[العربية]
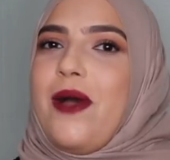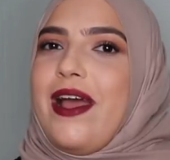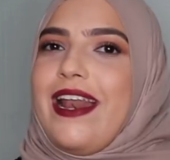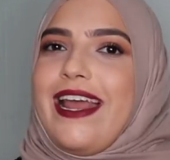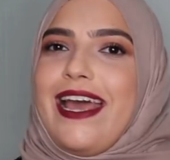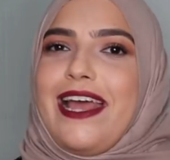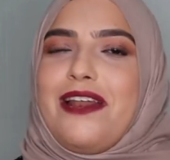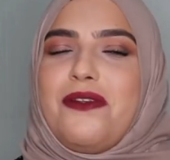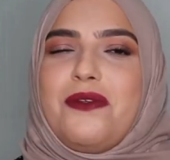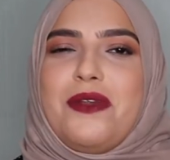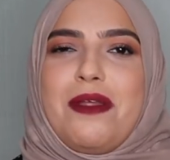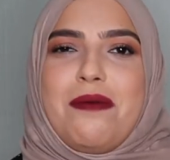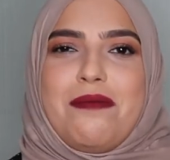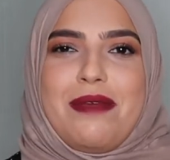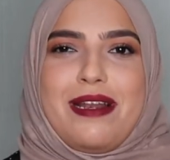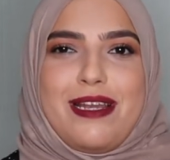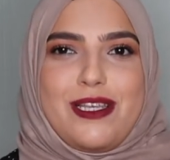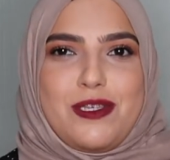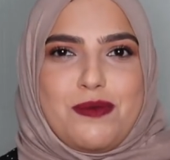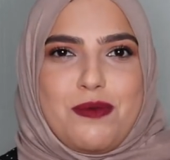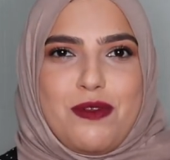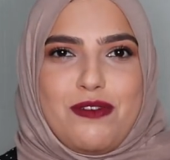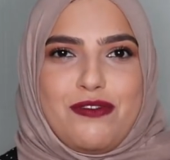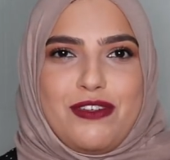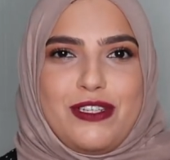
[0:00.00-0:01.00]
وهلا خلونا
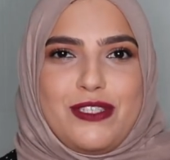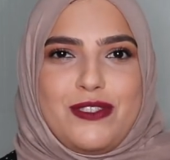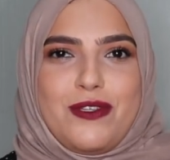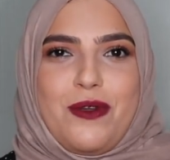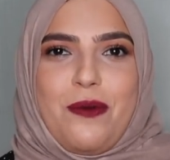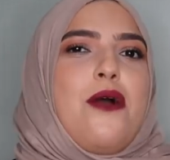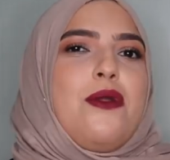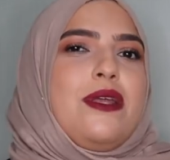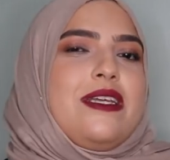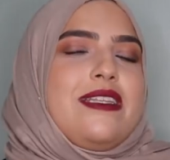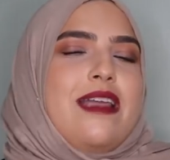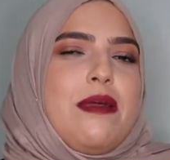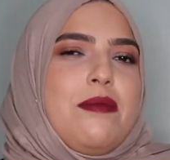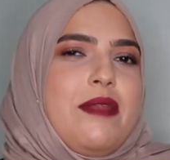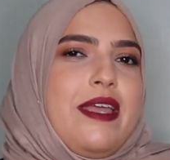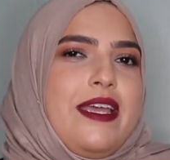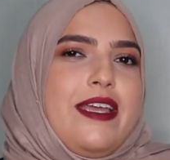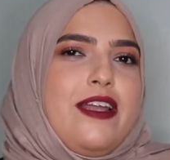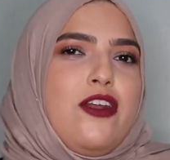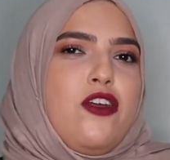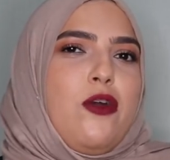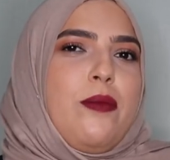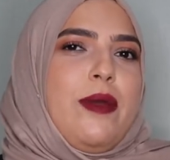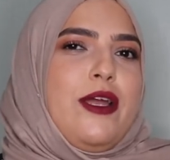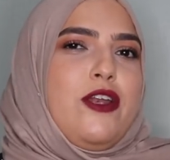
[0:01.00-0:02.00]
نبلش بالفيديو اول كتاب بدي
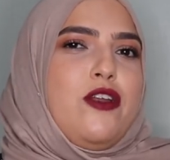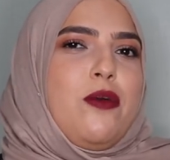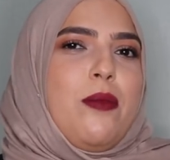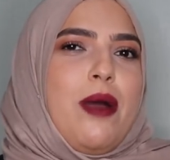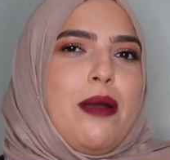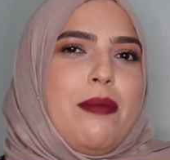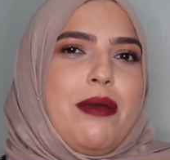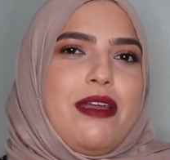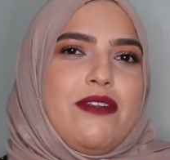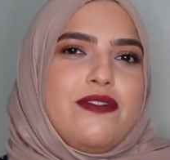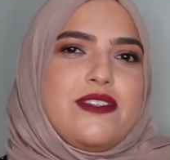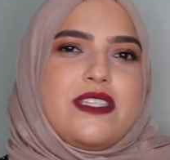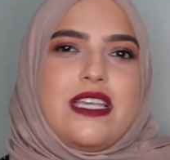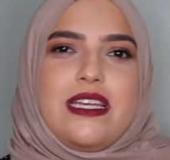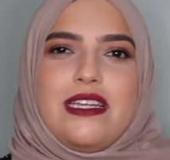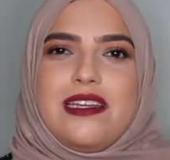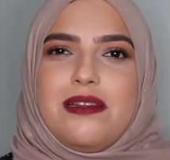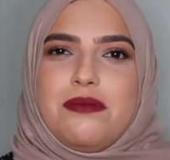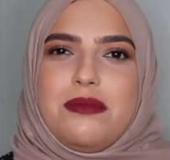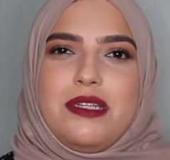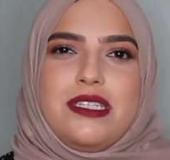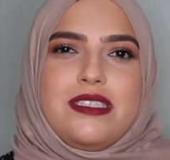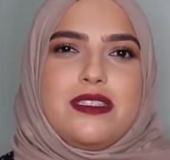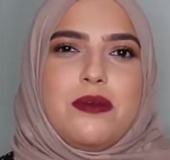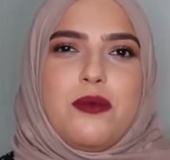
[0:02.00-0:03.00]
احكي لكم عنه ما بعرف اذا
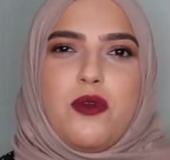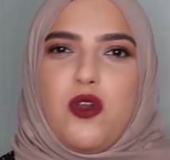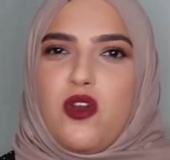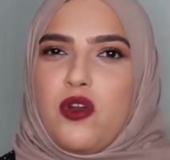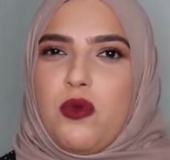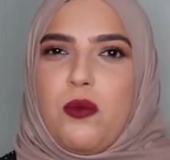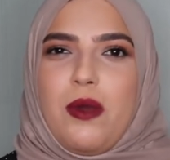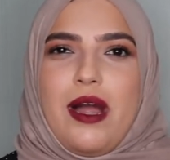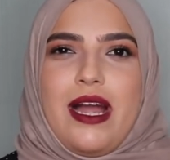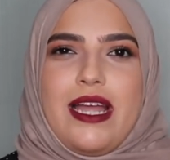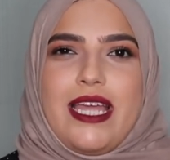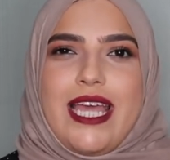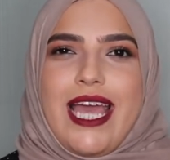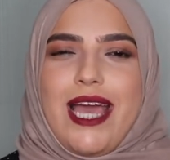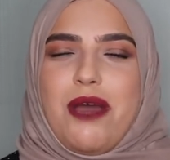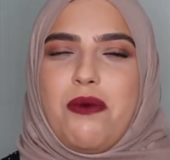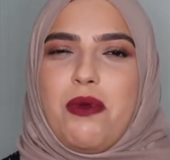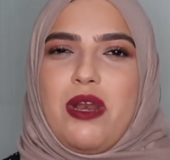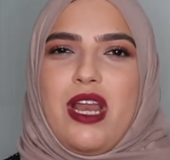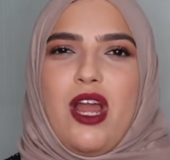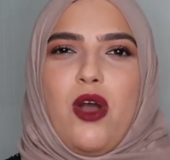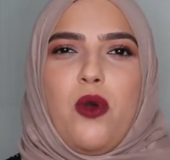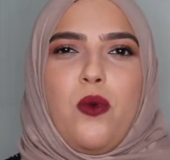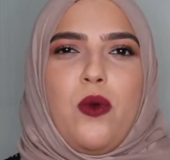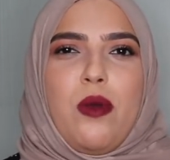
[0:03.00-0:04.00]
احنا بنعتبره روايه
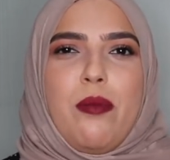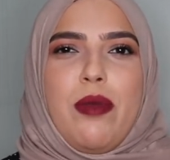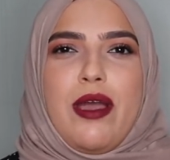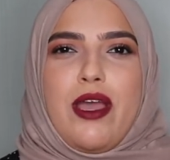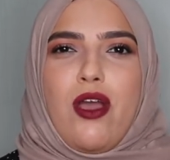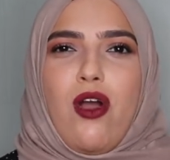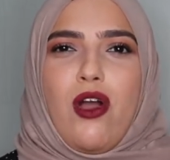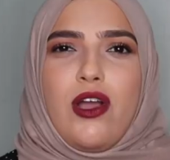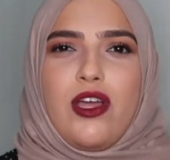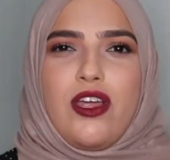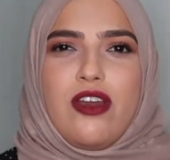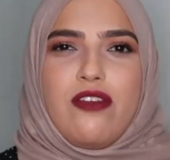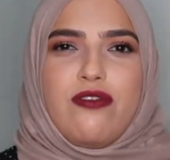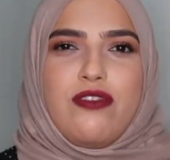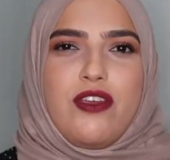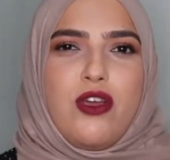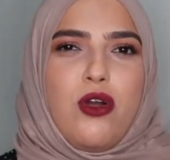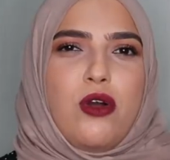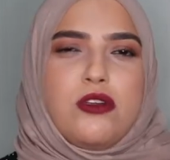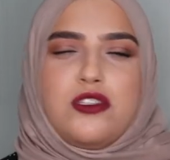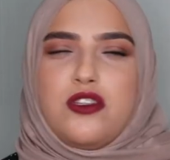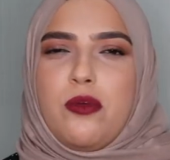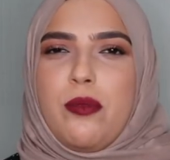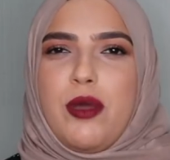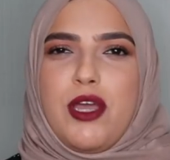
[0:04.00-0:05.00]
ولا هو بايوغرافي
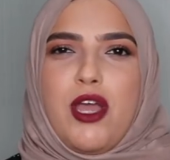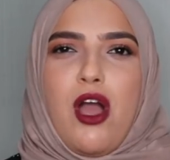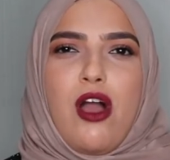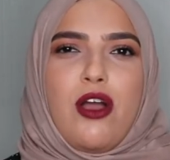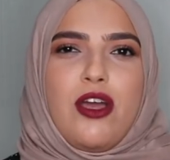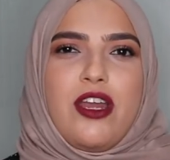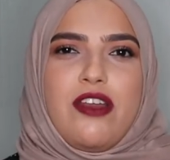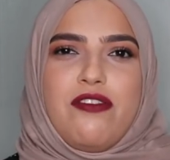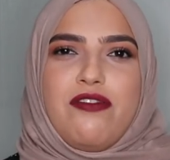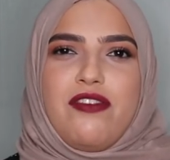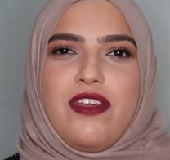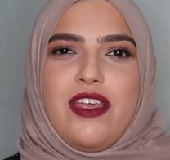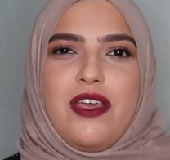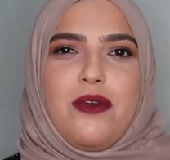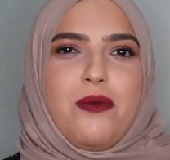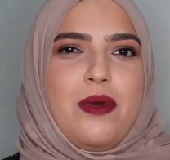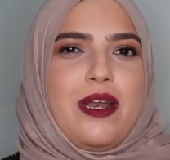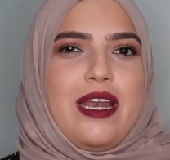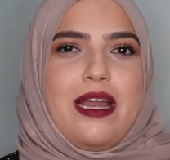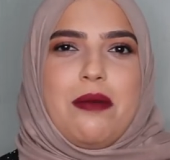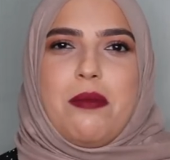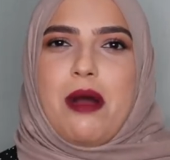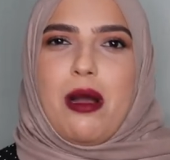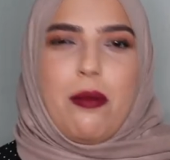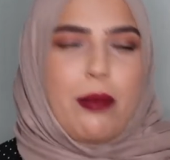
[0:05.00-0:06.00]
اوتوبايوغرافي
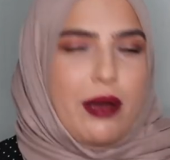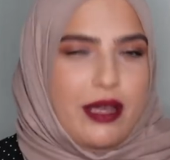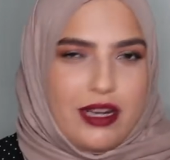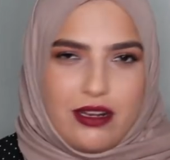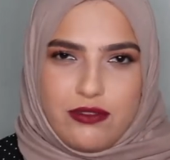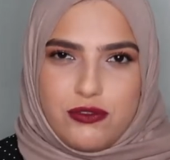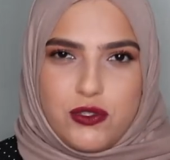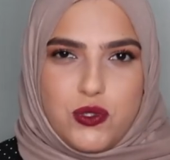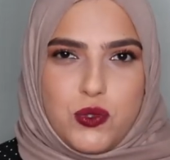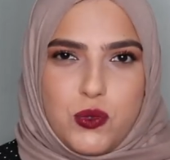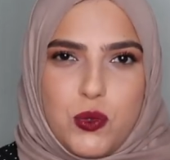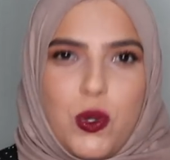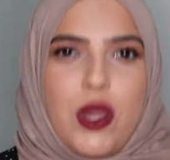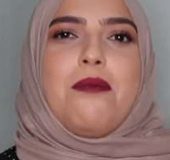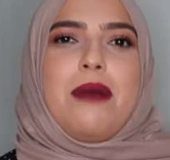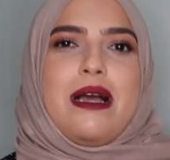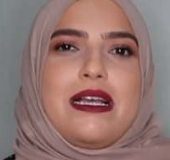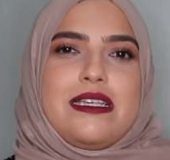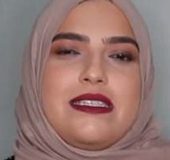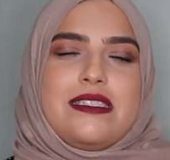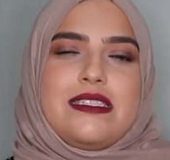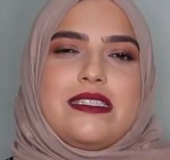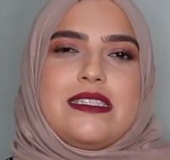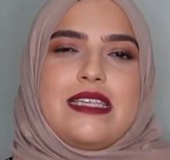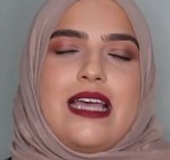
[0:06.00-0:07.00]
ولا ما بعرف شو
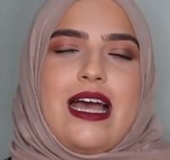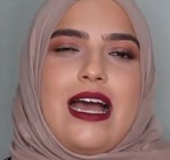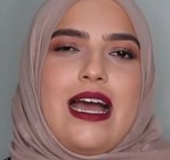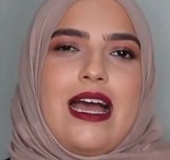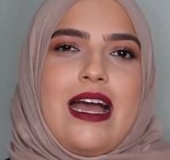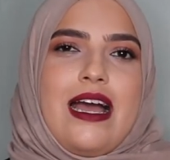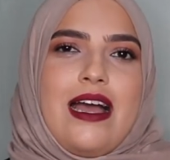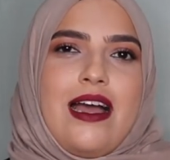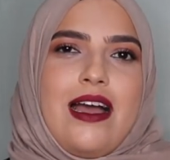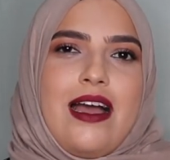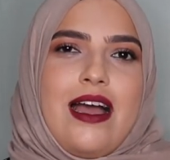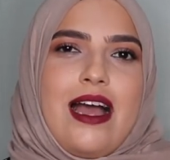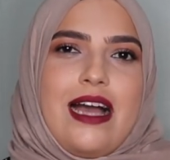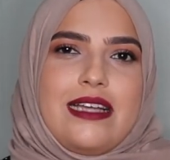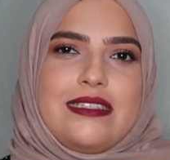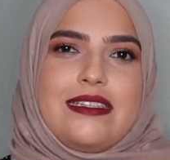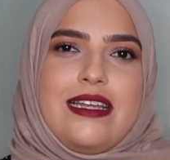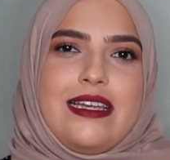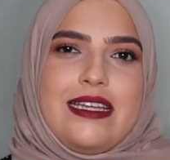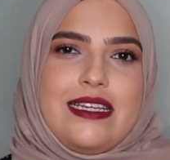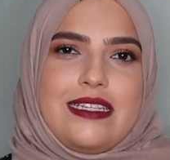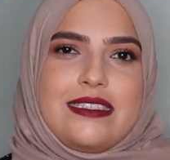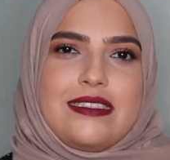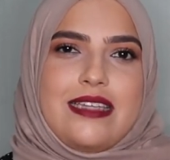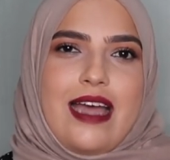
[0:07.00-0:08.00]
بس آه هذا
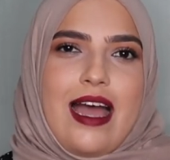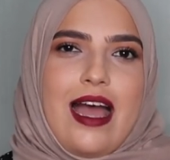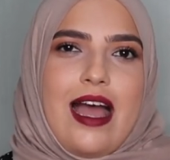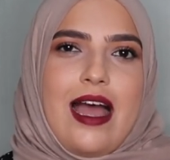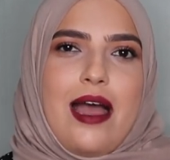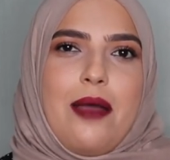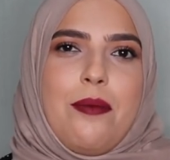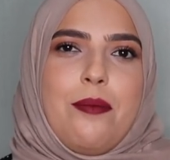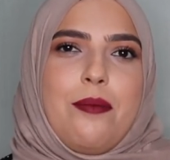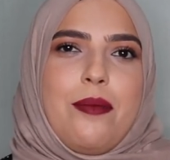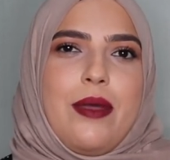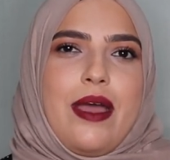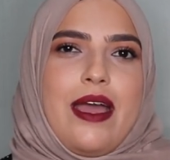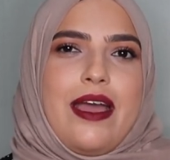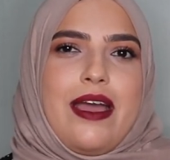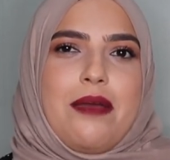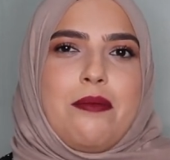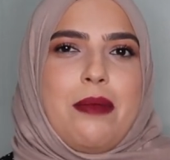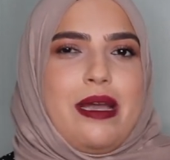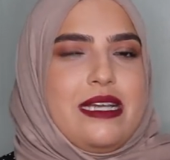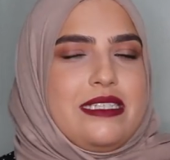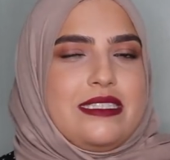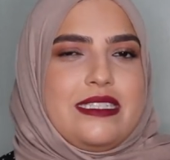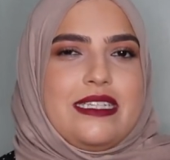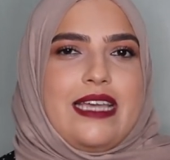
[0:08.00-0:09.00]
الكتاب آه
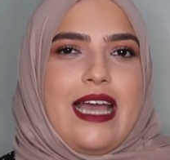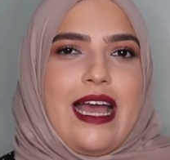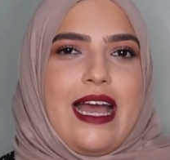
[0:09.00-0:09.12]
ما عندي